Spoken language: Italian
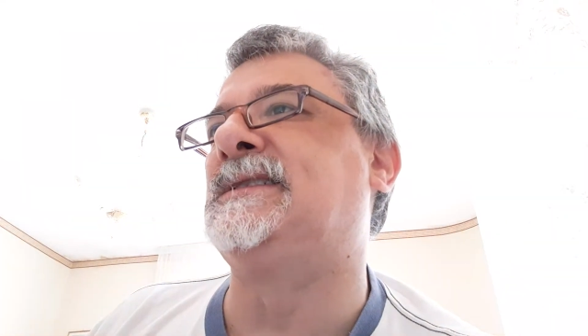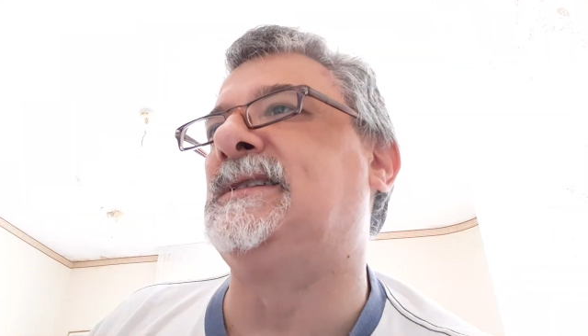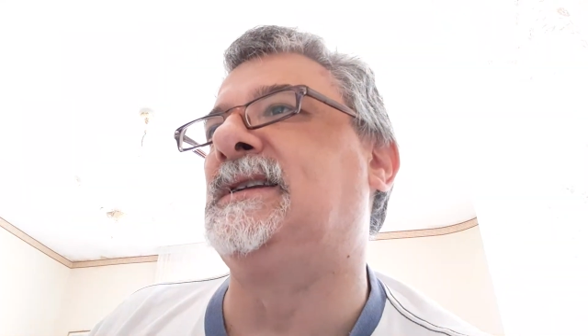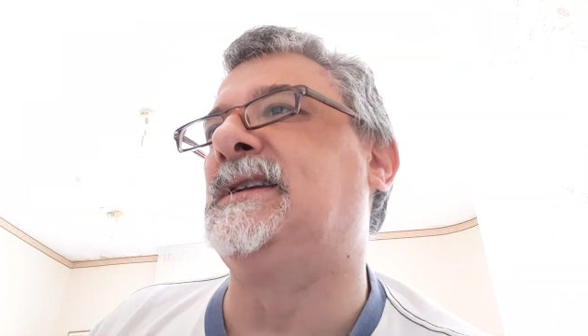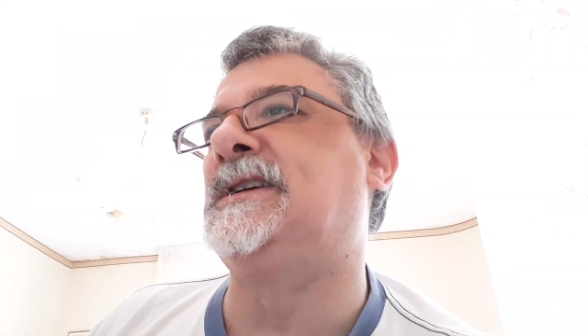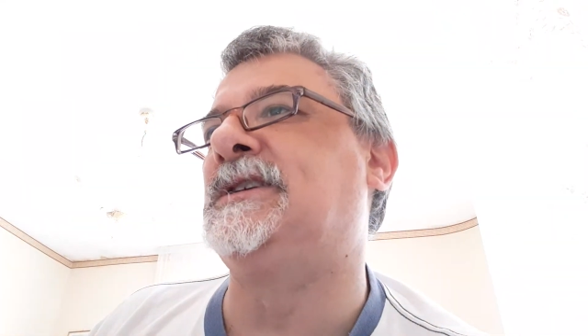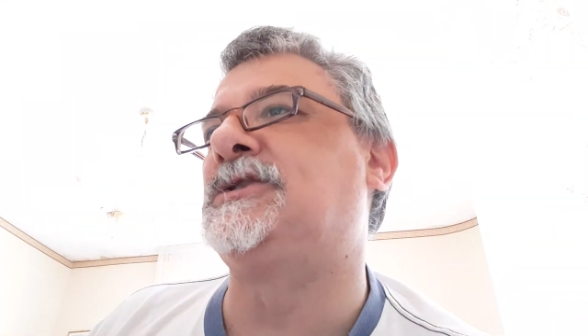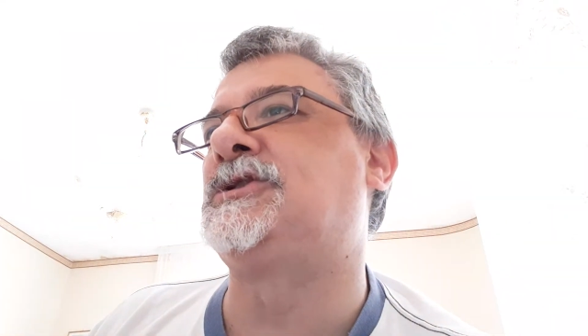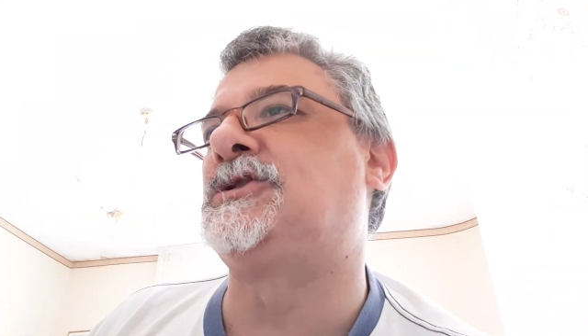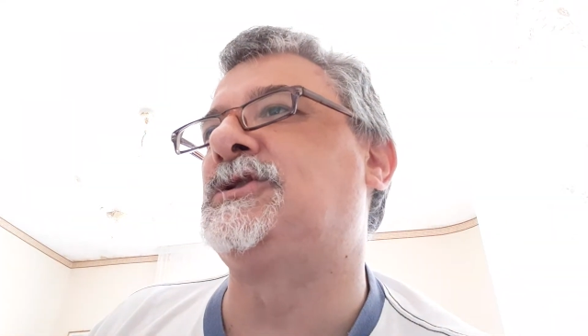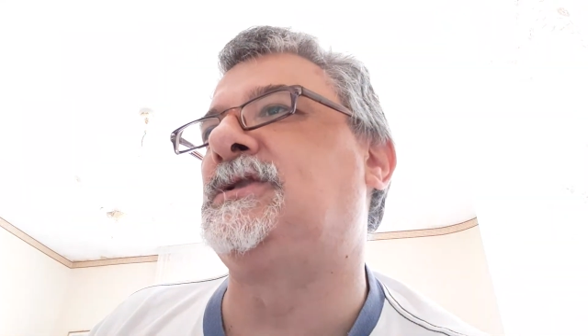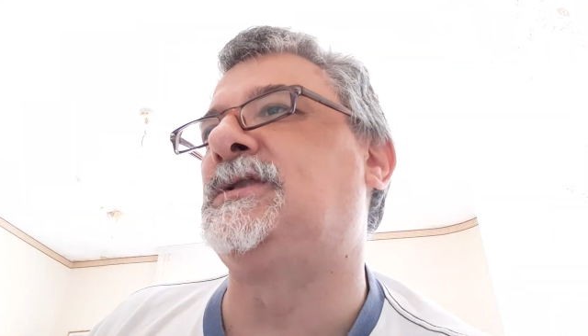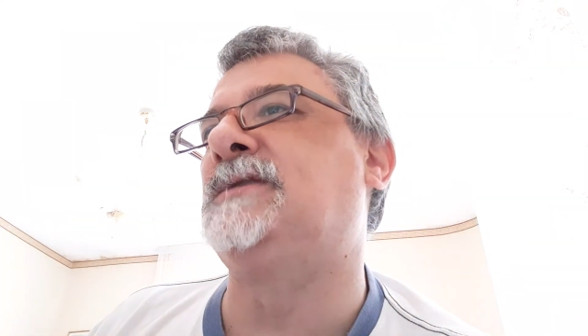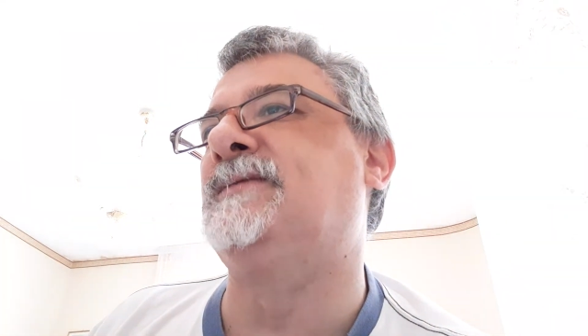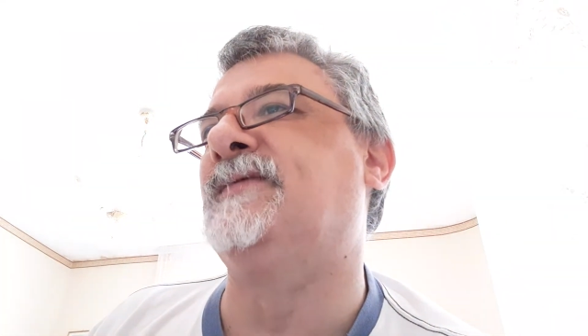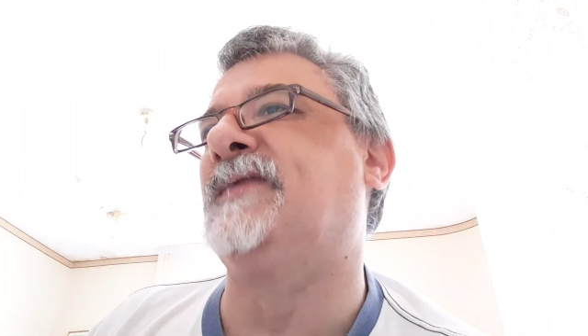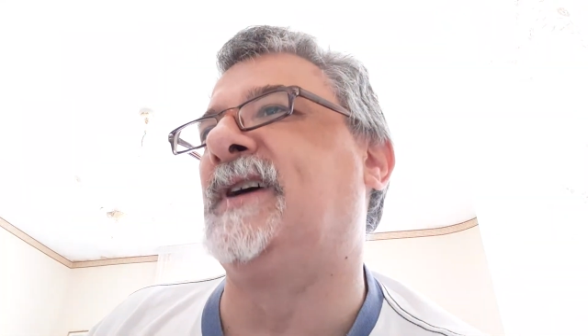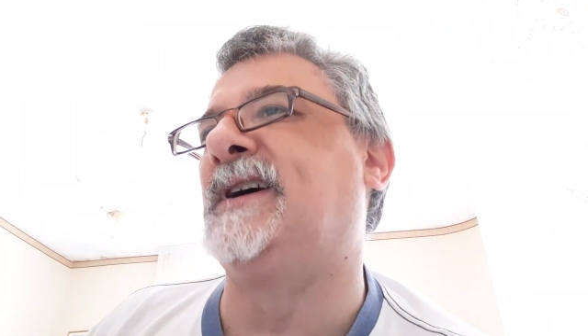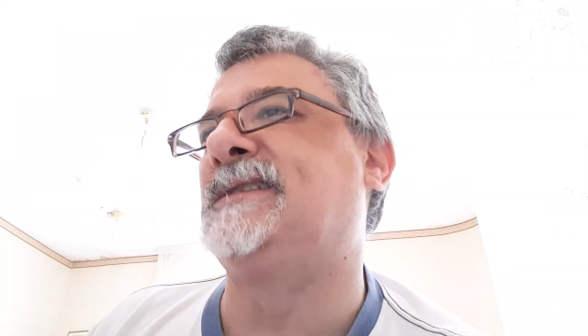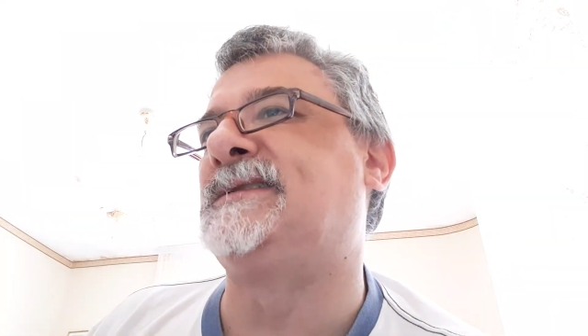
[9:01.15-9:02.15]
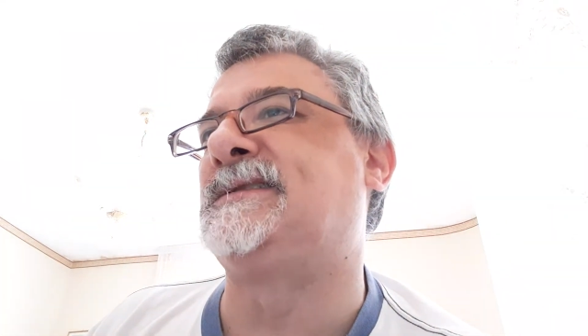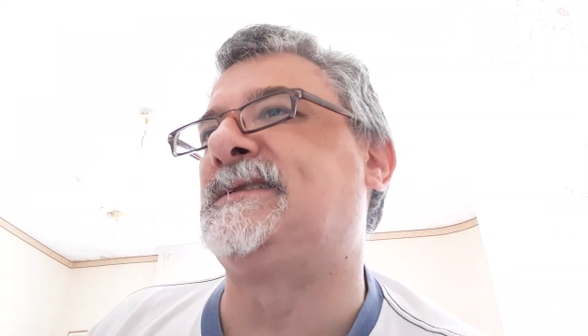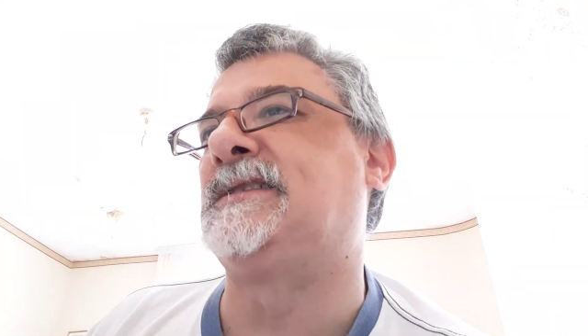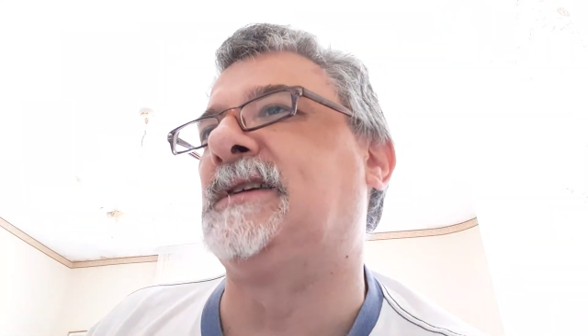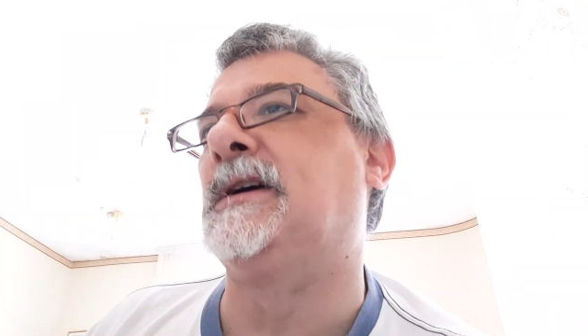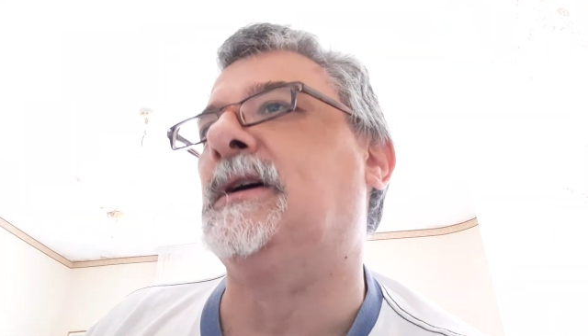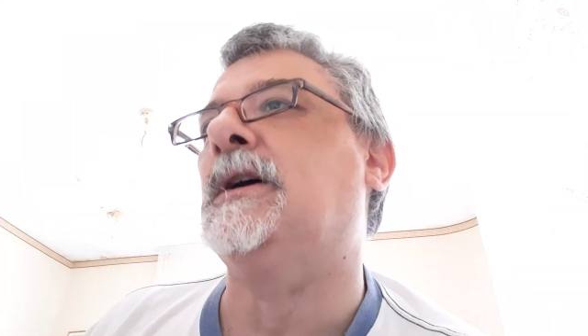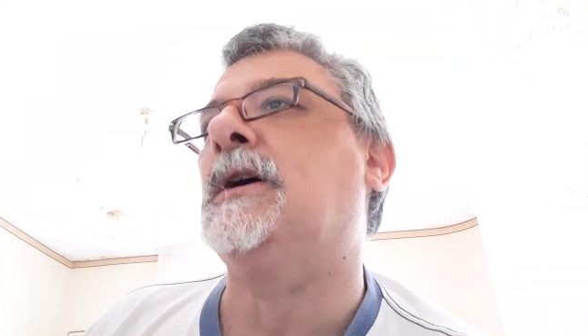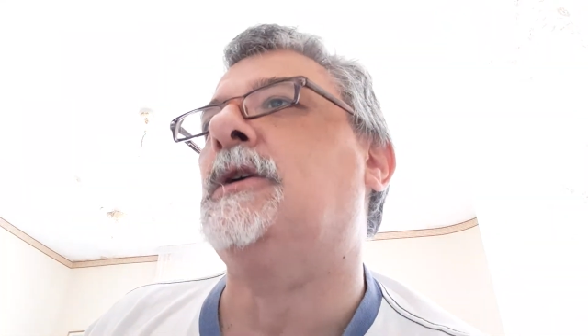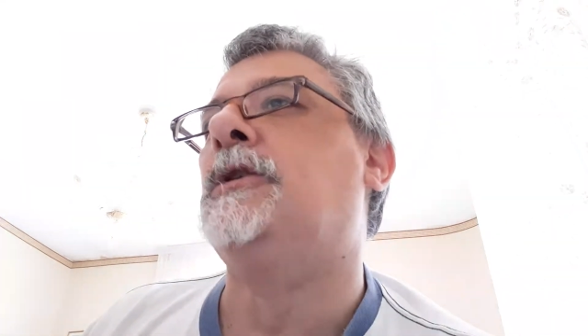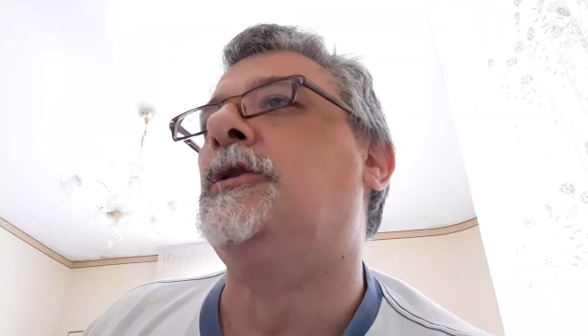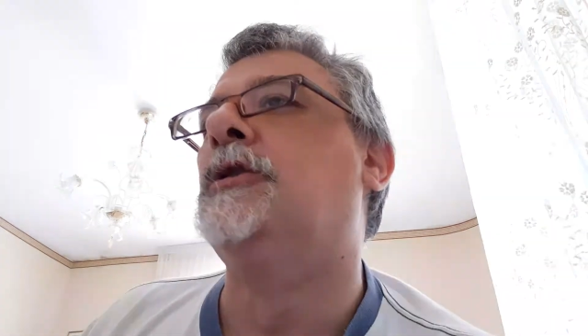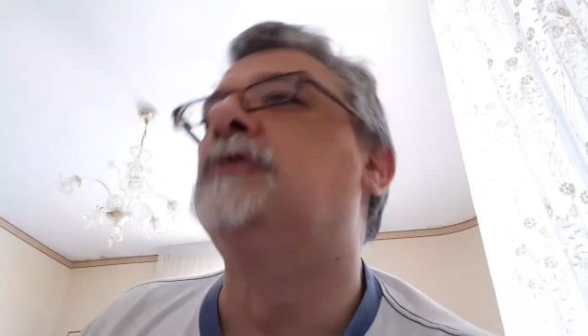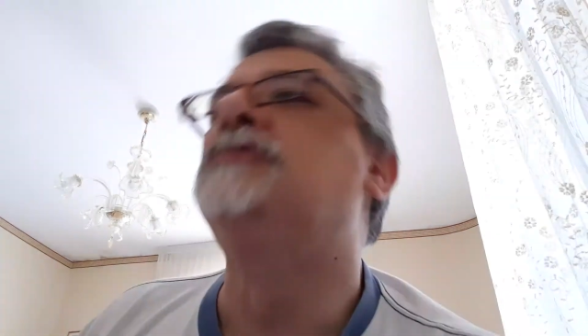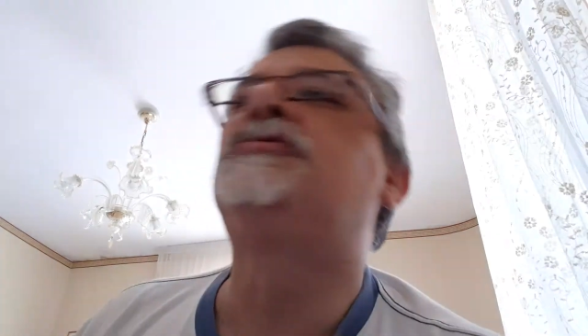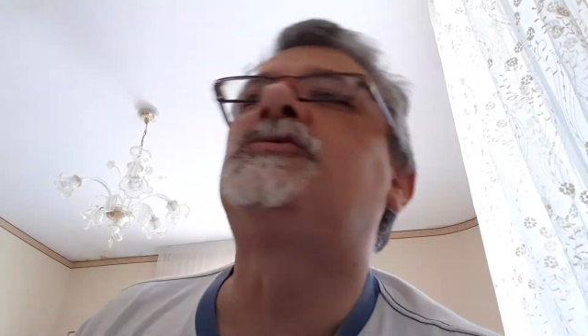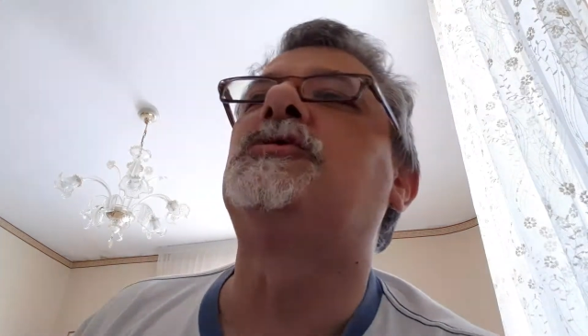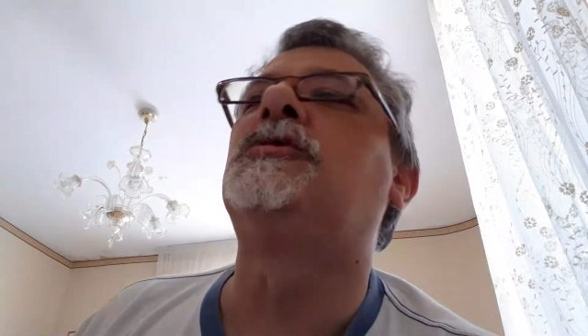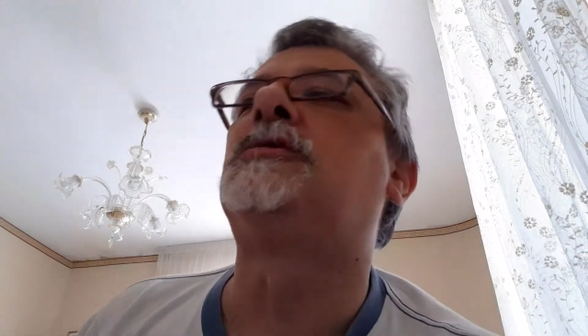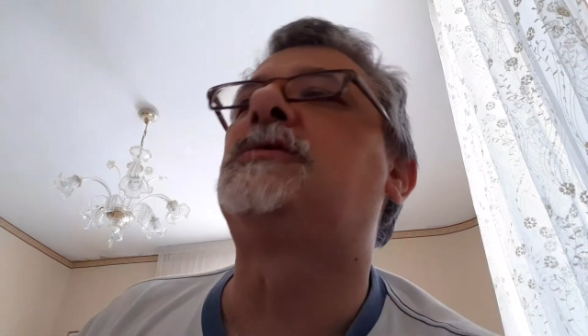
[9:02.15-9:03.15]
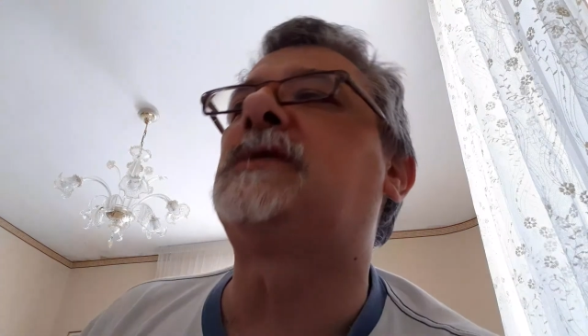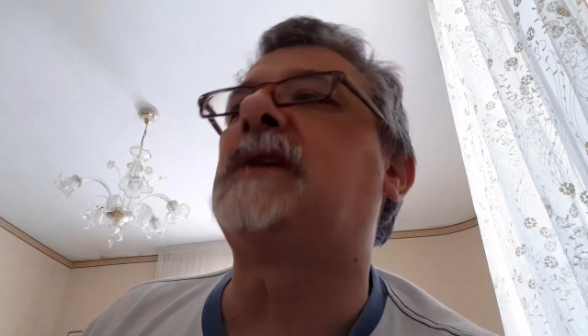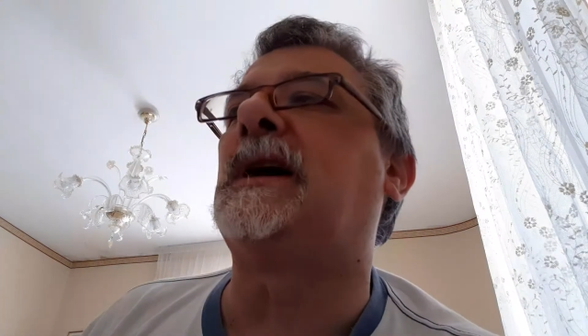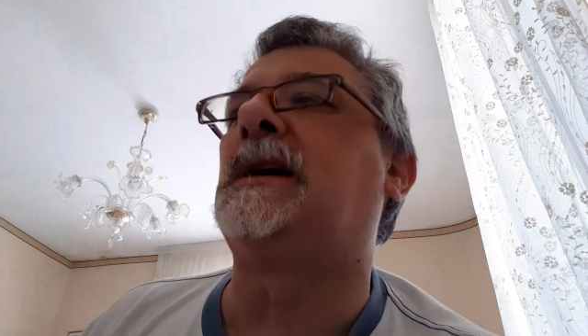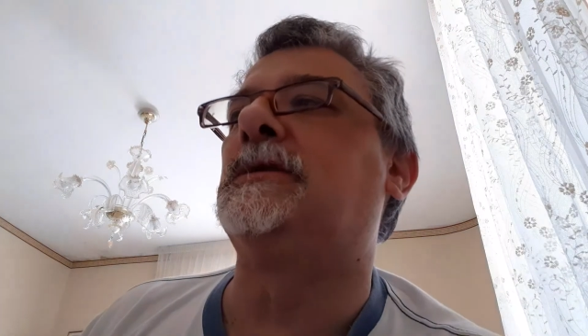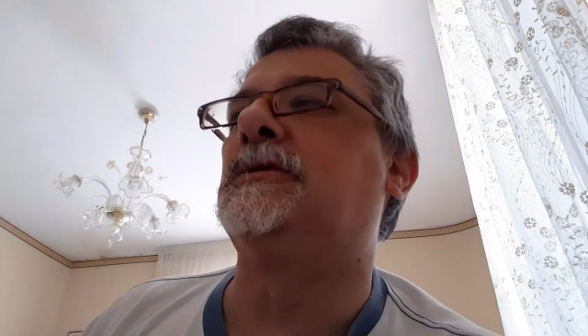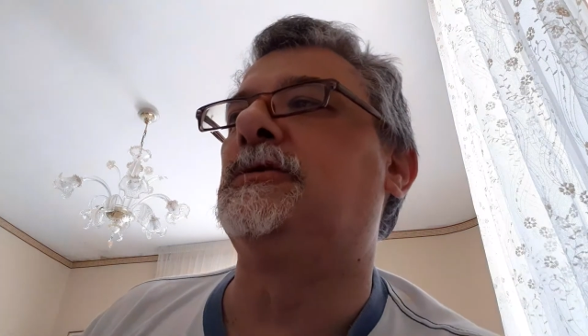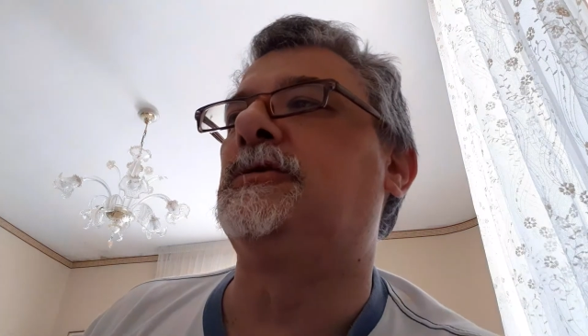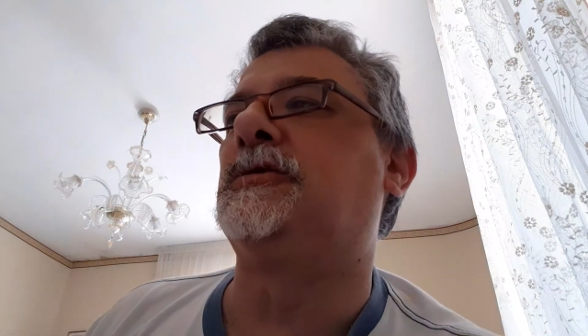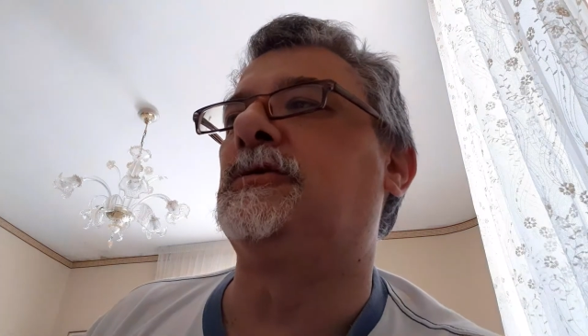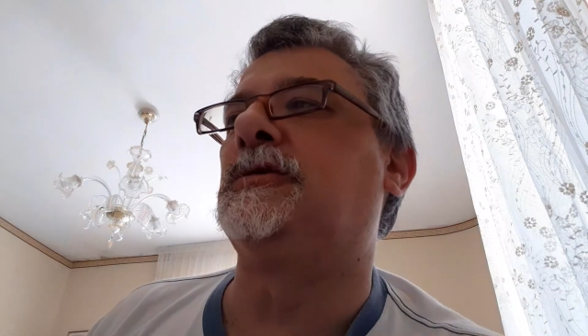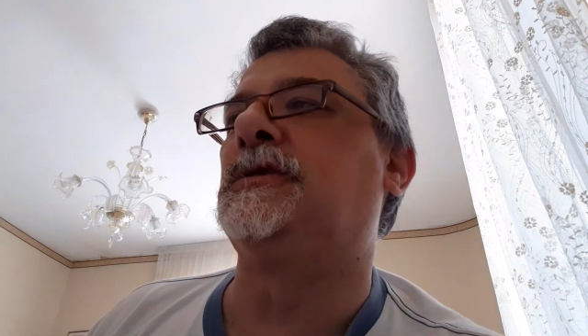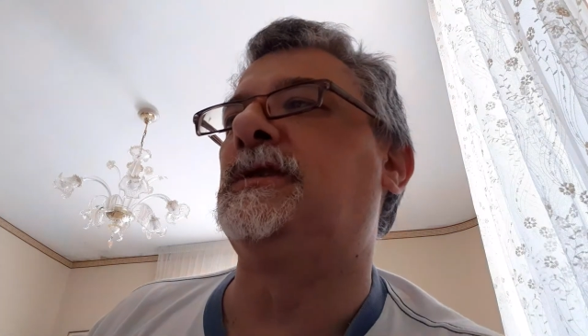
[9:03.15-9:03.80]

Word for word: illeciti investe non soltanto